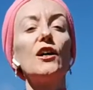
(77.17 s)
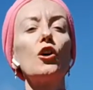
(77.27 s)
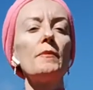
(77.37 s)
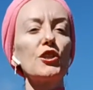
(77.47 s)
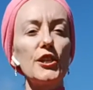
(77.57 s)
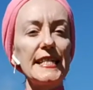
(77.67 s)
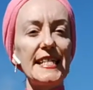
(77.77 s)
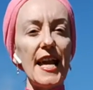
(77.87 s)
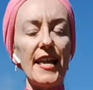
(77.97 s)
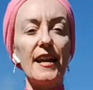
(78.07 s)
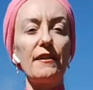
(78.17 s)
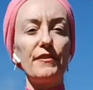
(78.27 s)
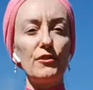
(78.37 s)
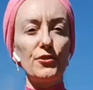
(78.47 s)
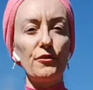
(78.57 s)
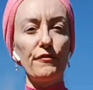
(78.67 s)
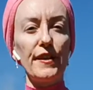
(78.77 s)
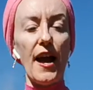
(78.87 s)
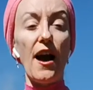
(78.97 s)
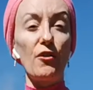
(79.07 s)
Come ci insegna la
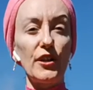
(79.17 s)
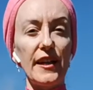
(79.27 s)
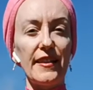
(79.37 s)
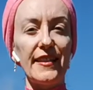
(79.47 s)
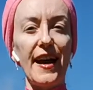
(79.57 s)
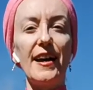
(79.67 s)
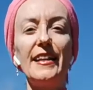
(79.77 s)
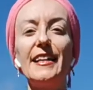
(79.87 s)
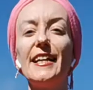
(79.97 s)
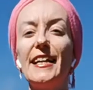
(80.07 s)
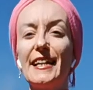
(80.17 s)
filosofia orientale,